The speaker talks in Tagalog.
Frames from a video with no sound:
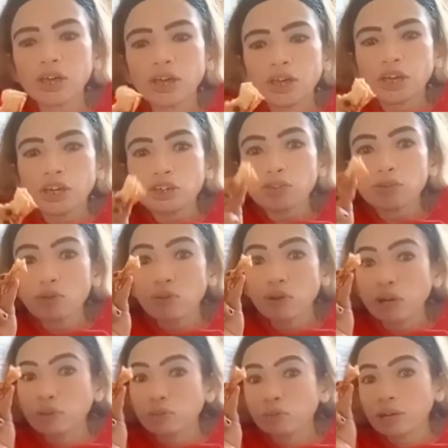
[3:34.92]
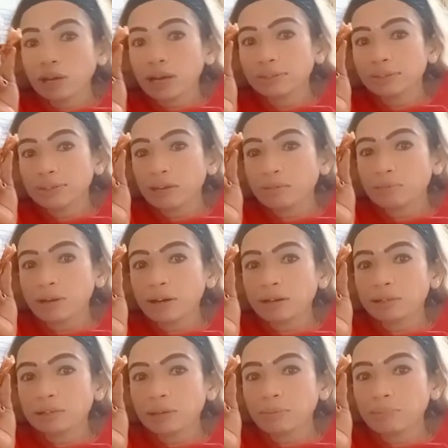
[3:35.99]
So ngayon, kain tayo ng
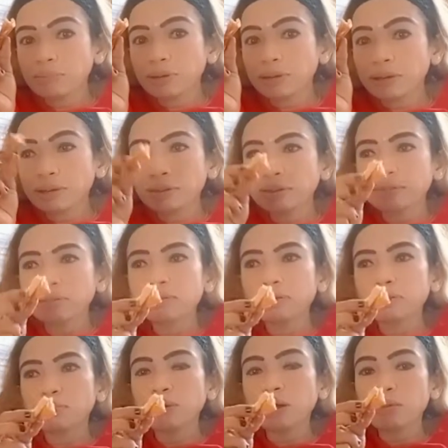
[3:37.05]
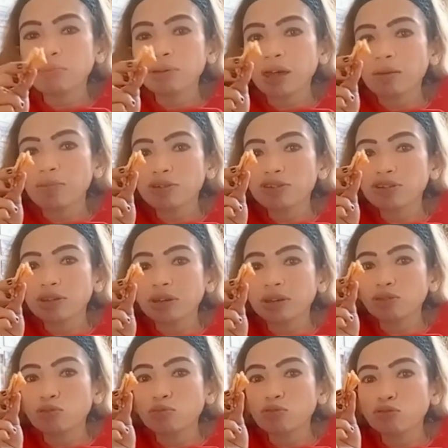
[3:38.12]
tempeh. Marami kayong chicken
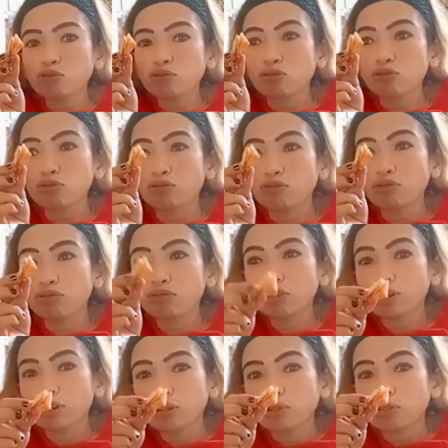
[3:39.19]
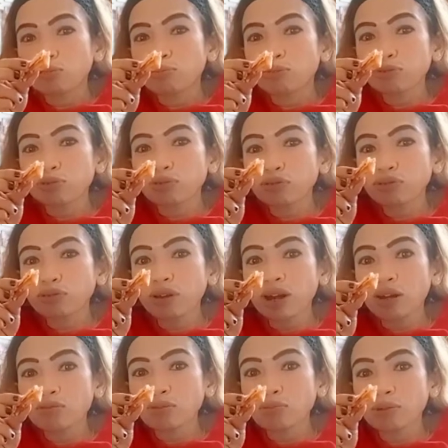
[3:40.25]
tumutunog. Tumutok-tula
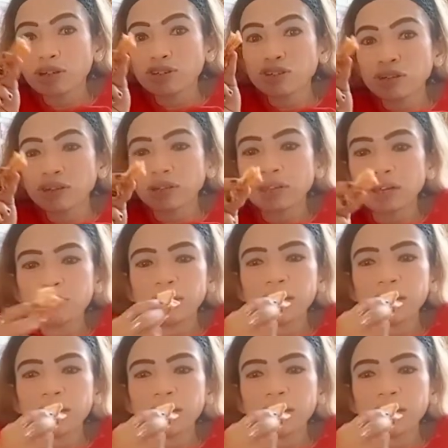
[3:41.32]
ako mga chicken namin.